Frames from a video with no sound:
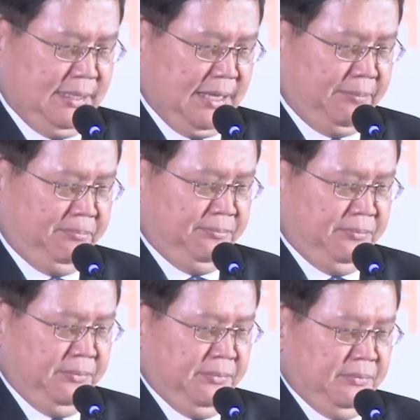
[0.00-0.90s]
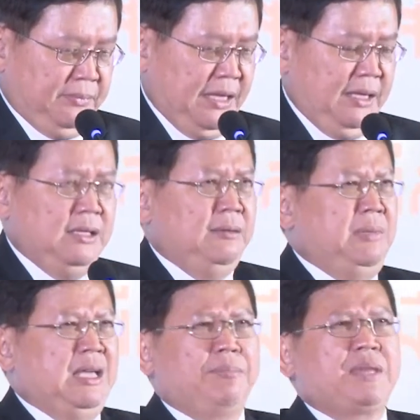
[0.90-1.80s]
นะครับ ใน
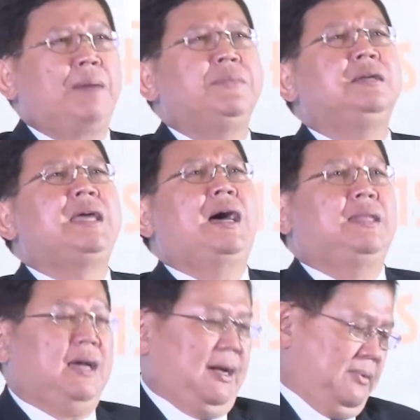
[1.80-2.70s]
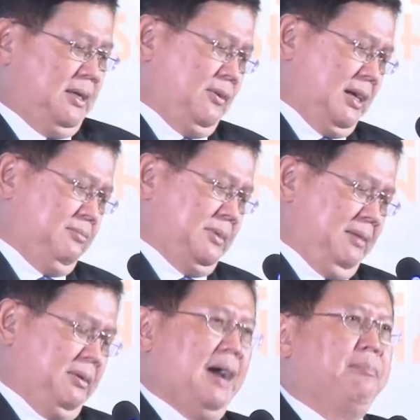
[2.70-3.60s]
มีคำถามเยอะแยะนะครับแล้วว่า
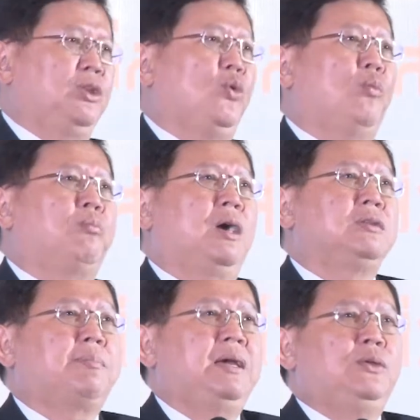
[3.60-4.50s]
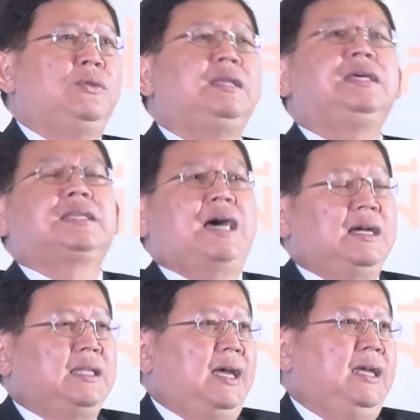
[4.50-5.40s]
การปฏิรูปเราจะไปอยู่ในทิศทา
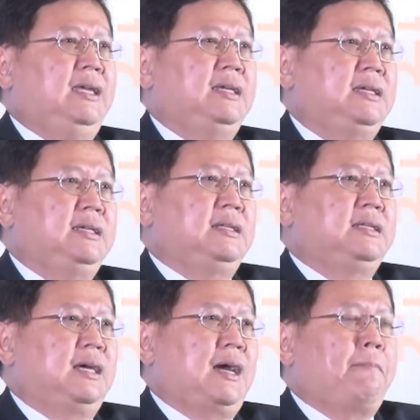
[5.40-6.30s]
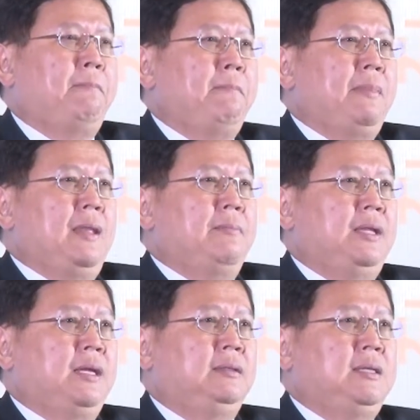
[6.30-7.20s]
งไหนนะครับเพ
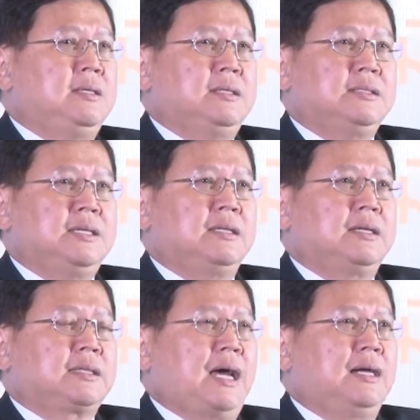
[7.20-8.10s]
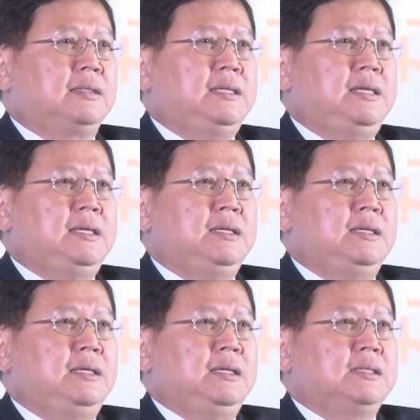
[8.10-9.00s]
ราะนั้นนี่คือสิ่งต่างๆที่
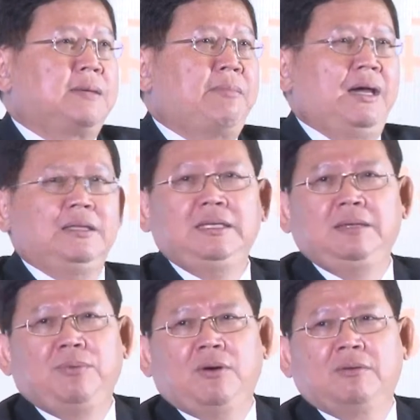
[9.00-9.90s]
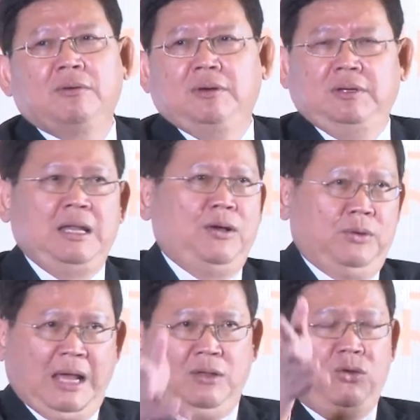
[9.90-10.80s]
สมัยที่พวกเรา
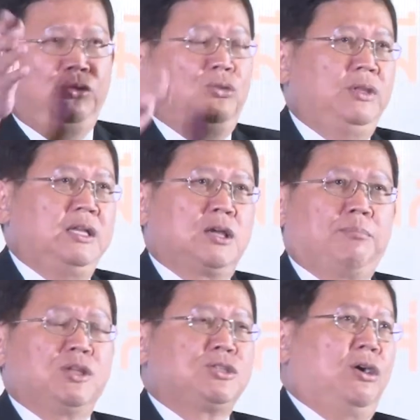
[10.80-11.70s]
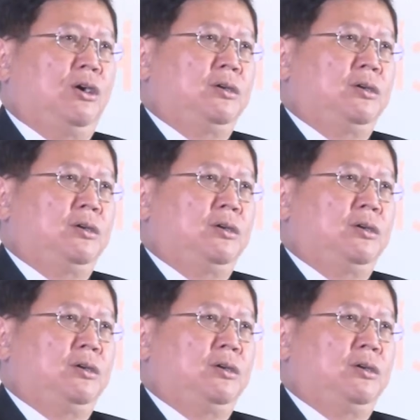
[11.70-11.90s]
หลายคนอยู่ในสปช